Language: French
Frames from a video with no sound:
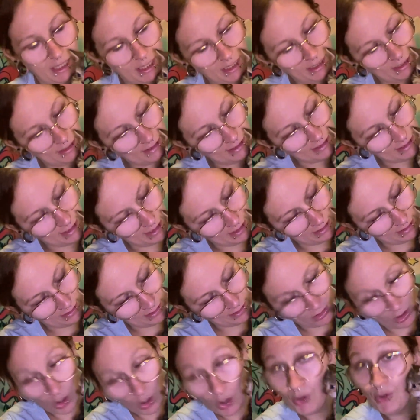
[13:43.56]
Et c'est
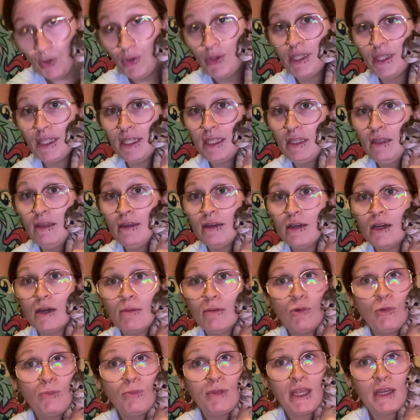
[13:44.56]
Honey,
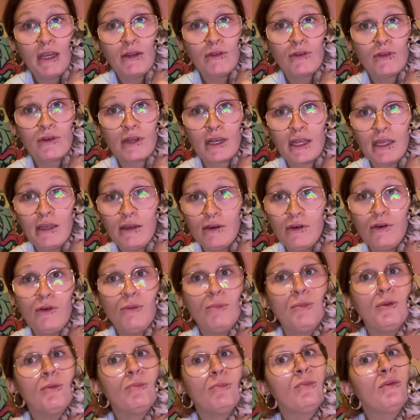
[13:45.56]
comme le miel en anglais,
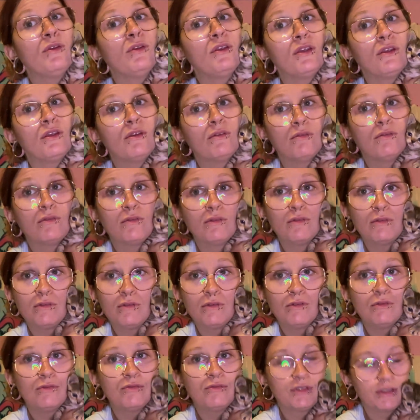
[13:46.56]
OPP.
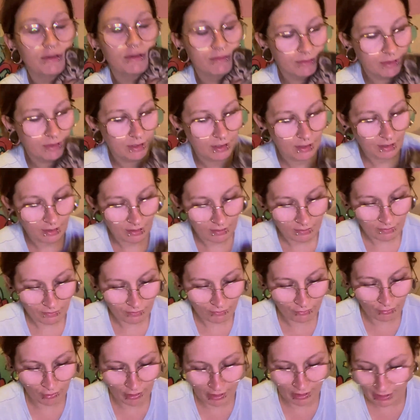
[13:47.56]
Oh oui.
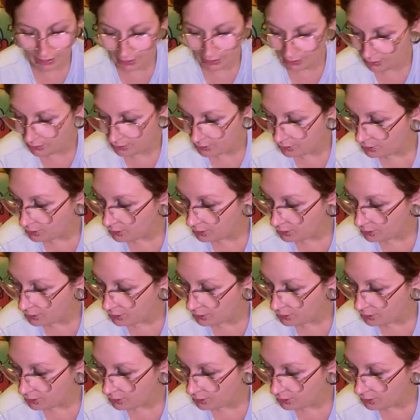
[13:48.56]
Voilà.